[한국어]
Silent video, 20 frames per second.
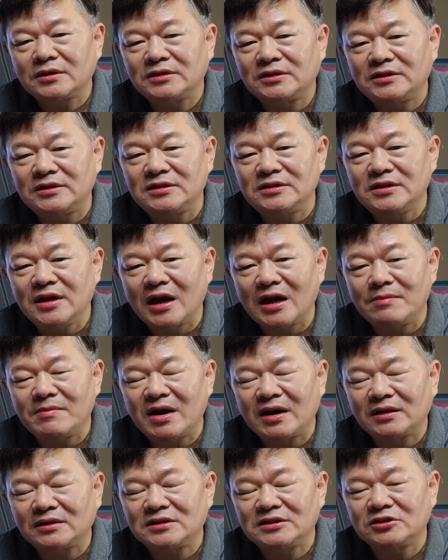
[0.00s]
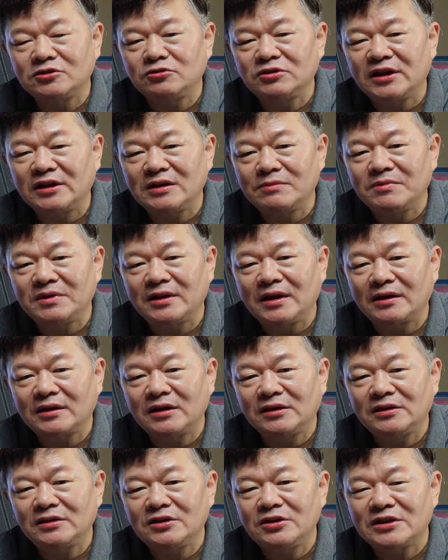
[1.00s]
큰 개가 막 짖고 다닙니다
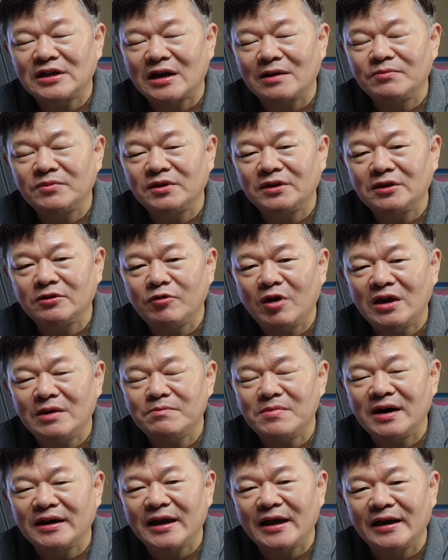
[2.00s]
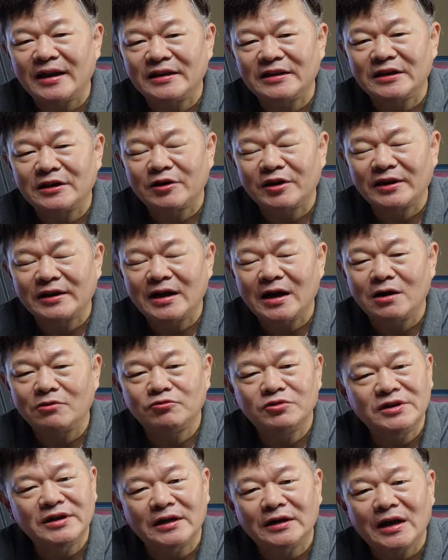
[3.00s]
그랬더니 사람들이 왜 입마개 하느냐 그러니까
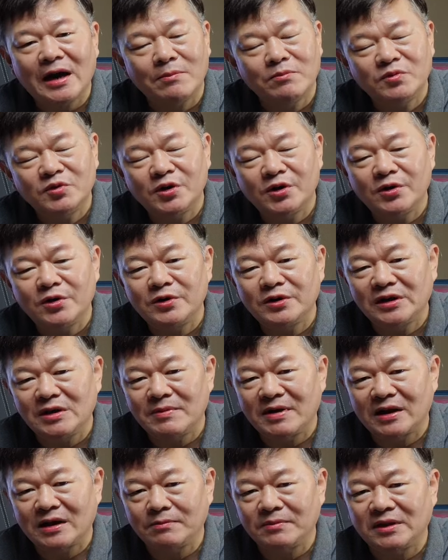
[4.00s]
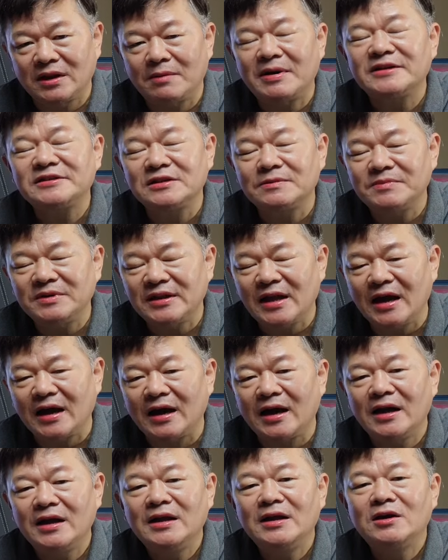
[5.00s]
우리 개는 안 물어요 이렇게 말합니다
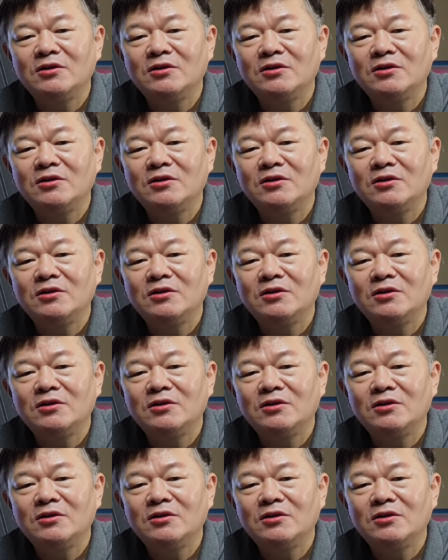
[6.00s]
맞습니다